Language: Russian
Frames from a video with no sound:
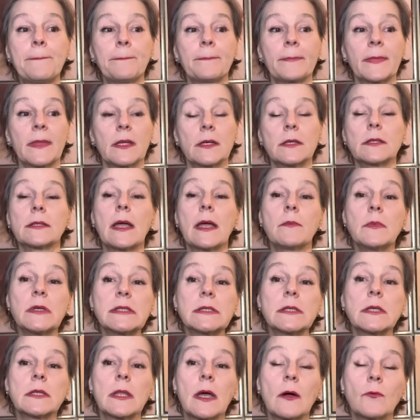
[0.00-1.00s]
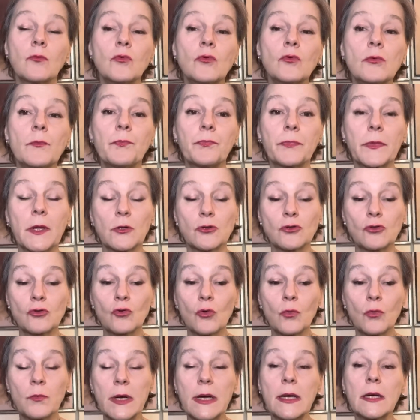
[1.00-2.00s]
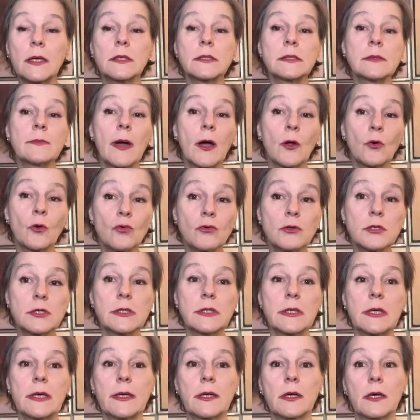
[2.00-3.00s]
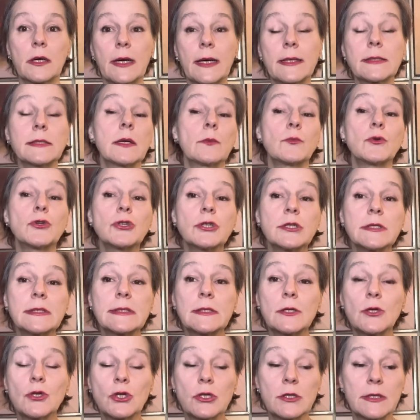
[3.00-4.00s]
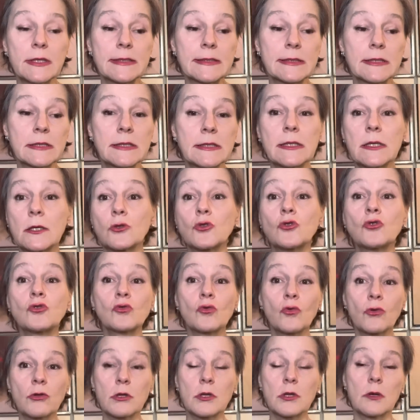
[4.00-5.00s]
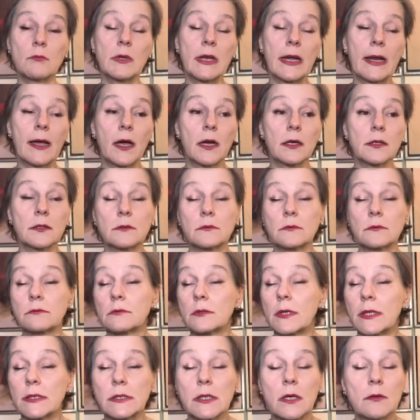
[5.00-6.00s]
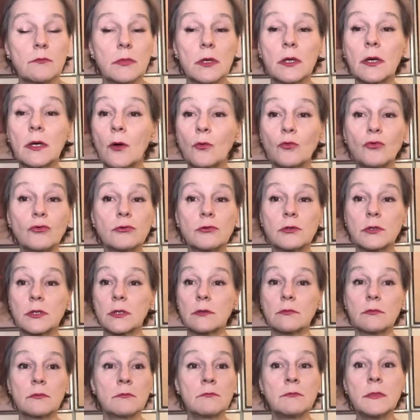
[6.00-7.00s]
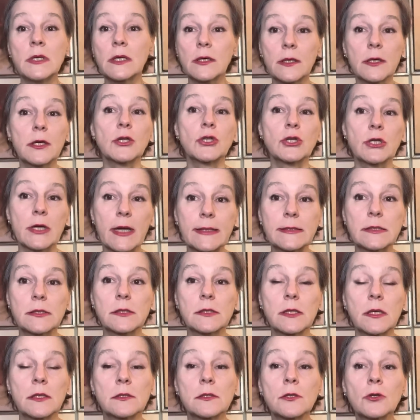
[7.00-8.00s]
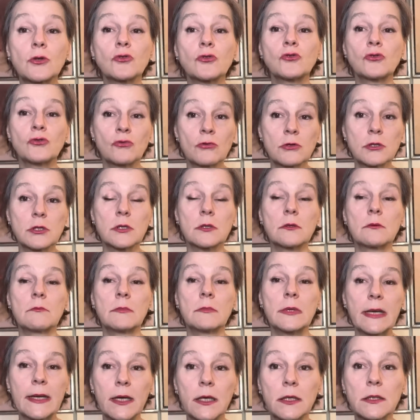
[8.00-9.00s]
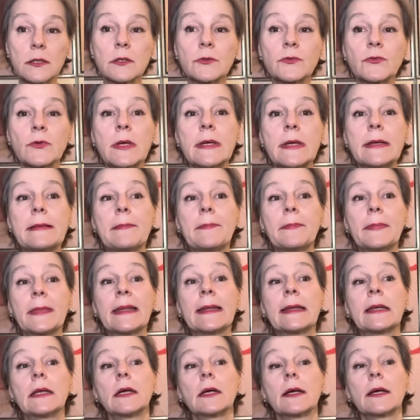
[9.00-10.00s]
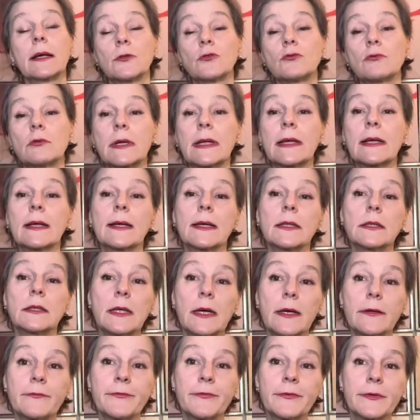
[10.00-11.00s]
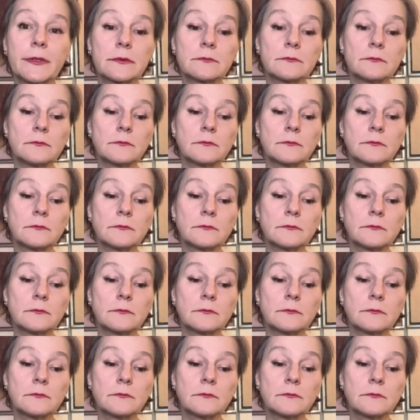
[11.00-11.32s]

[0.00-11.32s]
добиться того, чтобы разморозили хотя бы частично те сотни миллиардов, хотя бы какую-то микрочасть этих сотен миллиардов, которые Каддафи